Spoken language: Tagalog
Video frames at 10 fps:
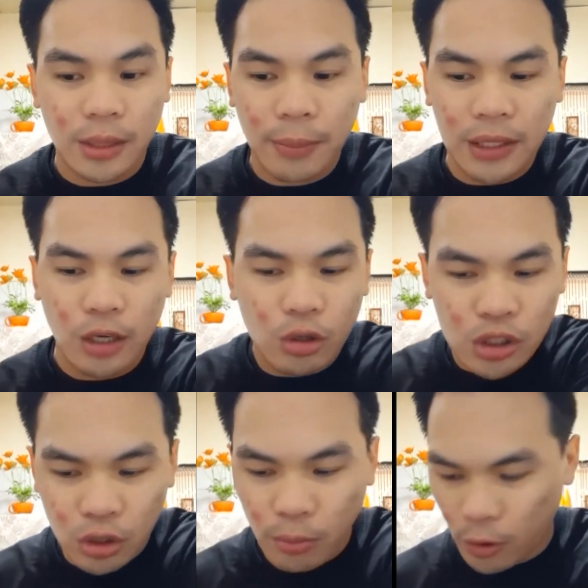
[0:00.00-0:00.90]
and body
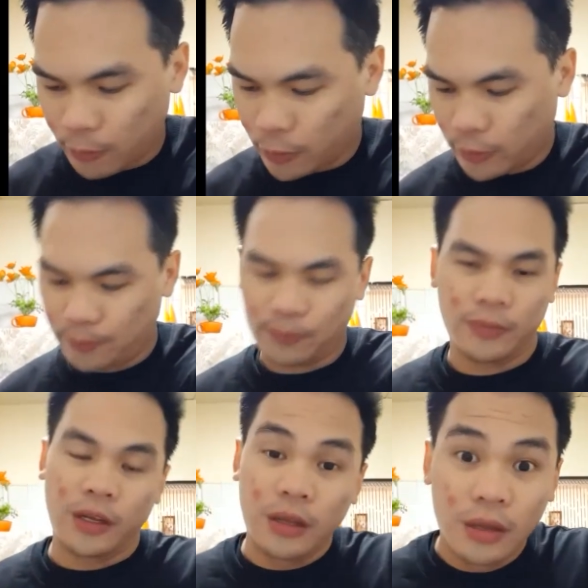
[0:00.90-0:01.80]
lotion yung buhok mo.
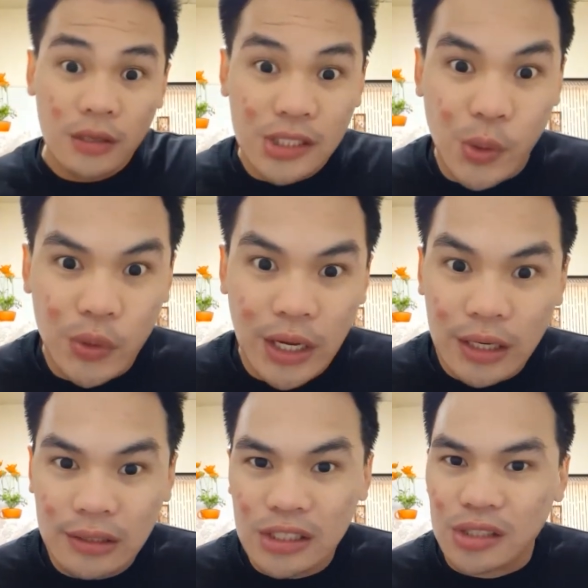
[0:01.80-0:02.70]
Sa una,
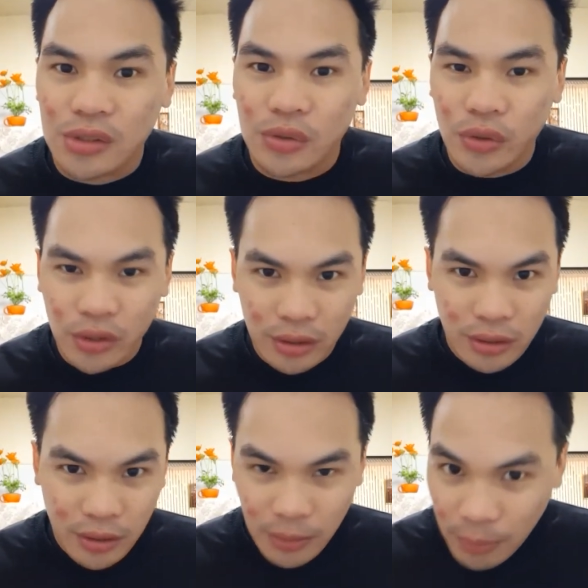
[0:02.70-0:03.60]
hindi siya susunod.
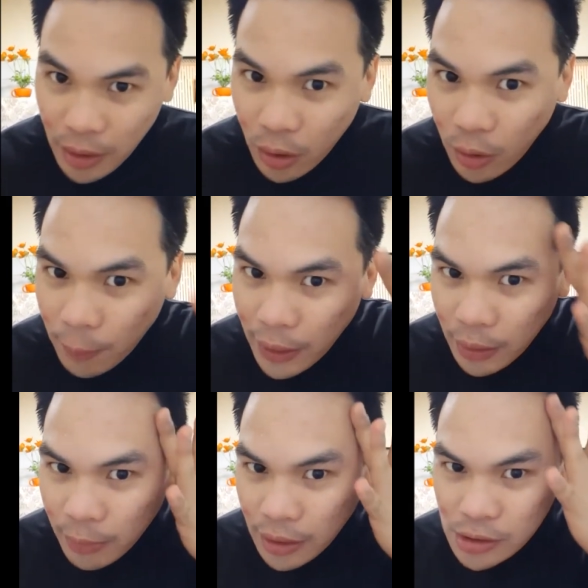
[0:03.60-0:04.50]
Pero
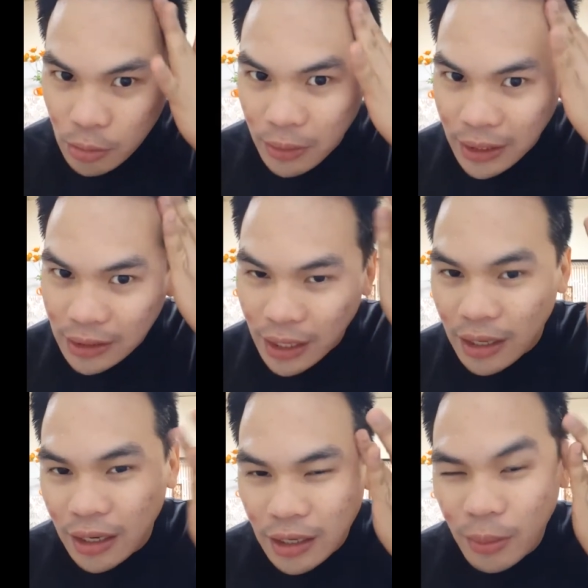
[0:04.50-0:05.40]
parang mga so maghintay ka
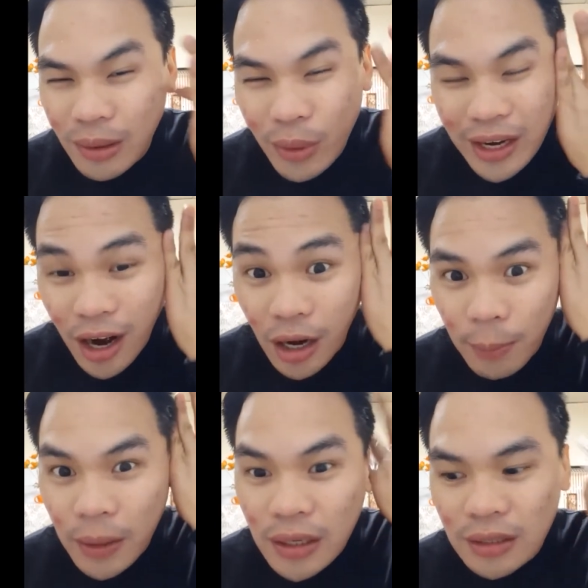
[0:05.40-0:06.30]
lang ng mga 1 hour
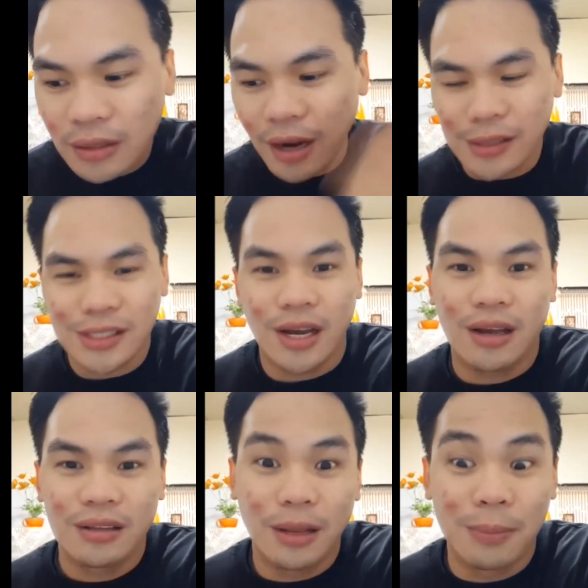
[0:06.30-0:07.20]
pag na-dry siya.
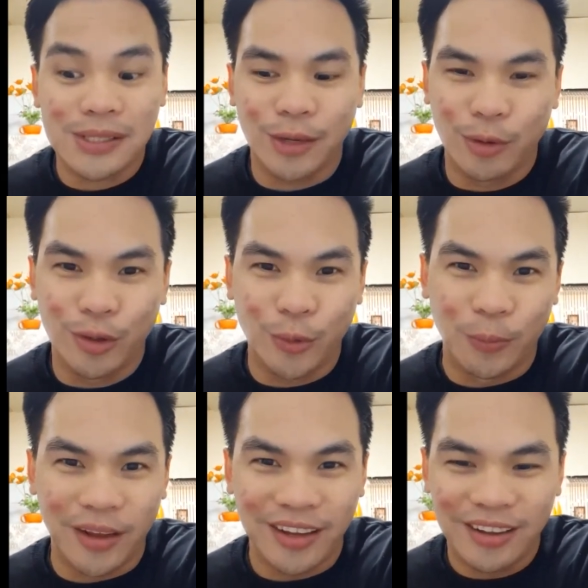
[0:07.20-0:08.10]
Then basahin mo ng
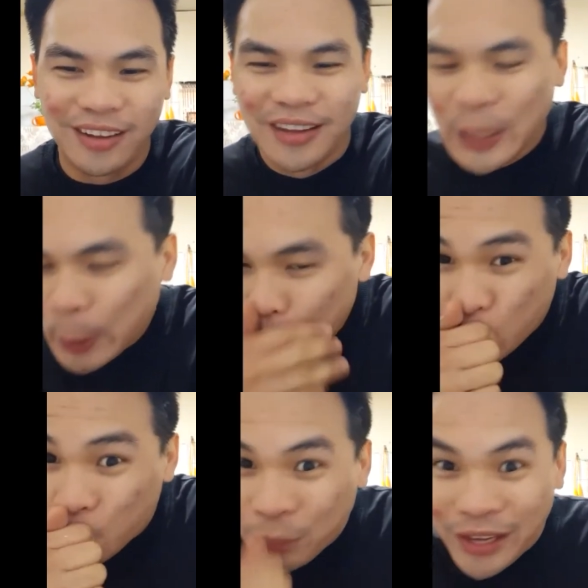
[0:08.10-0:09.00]
tubig.
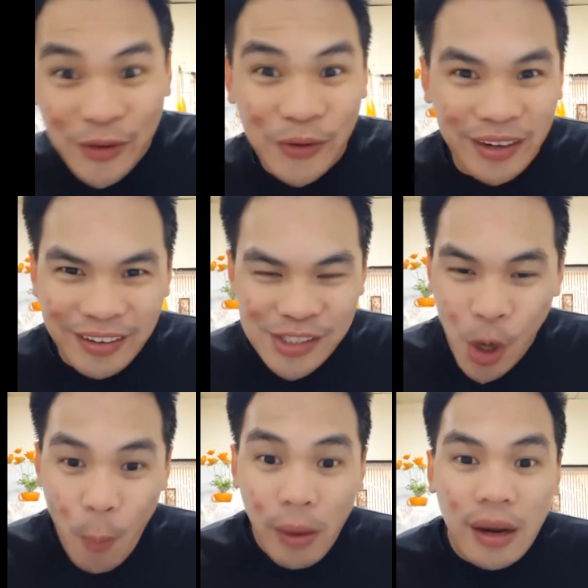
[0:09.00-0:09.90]
Yun,
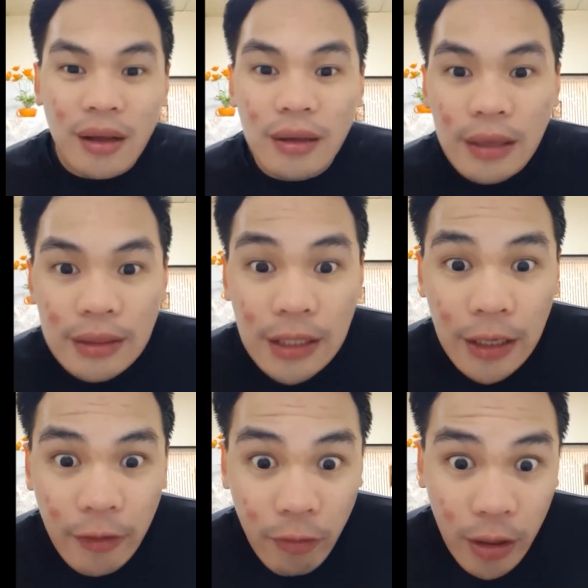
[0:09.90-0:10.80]
sobrang ganda
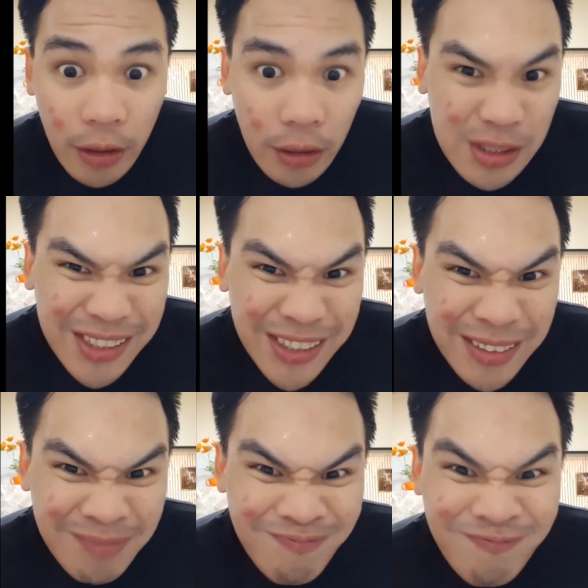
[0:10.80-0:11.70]
ng effect. Kasi,
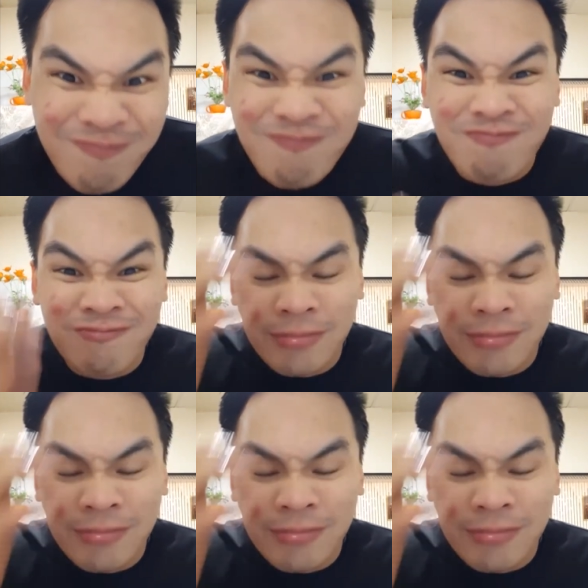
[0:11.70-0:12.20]
mm.